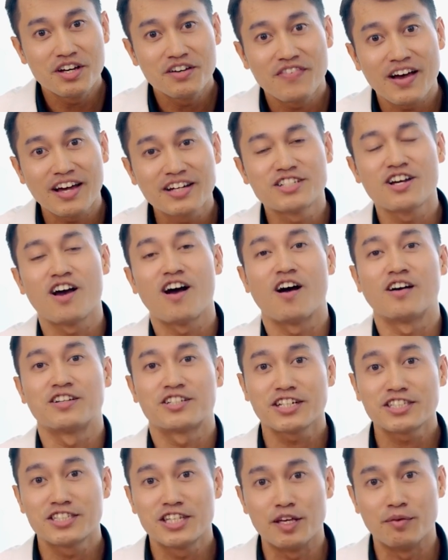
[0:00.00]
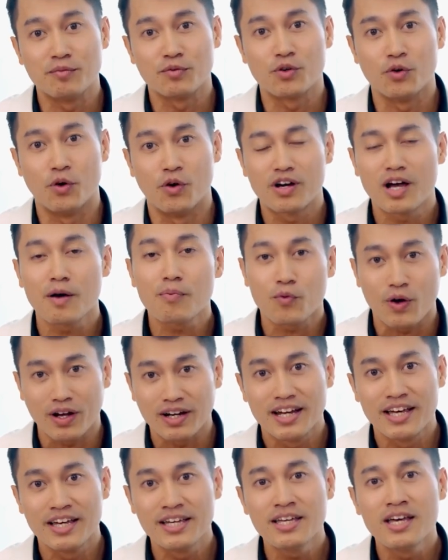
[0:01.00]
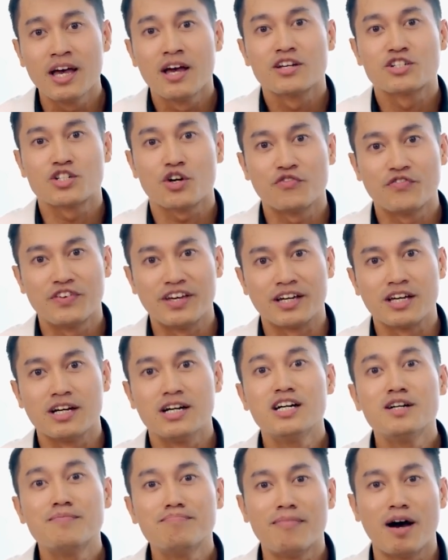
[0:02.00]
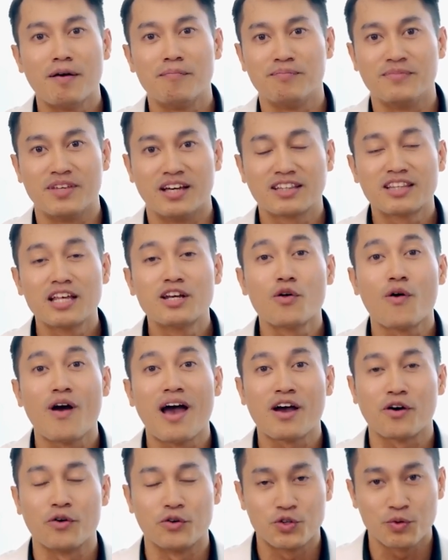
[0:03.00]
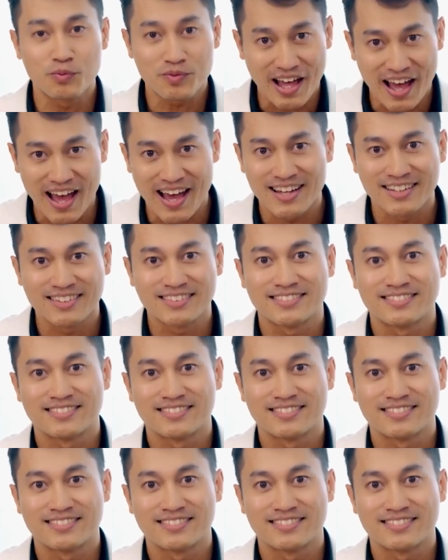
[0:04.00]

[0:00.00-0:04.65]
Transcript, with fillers: như vai trò trách nhiệm của cấp quản lý trong việc ươm mầm những tinh hoa của chúng ta.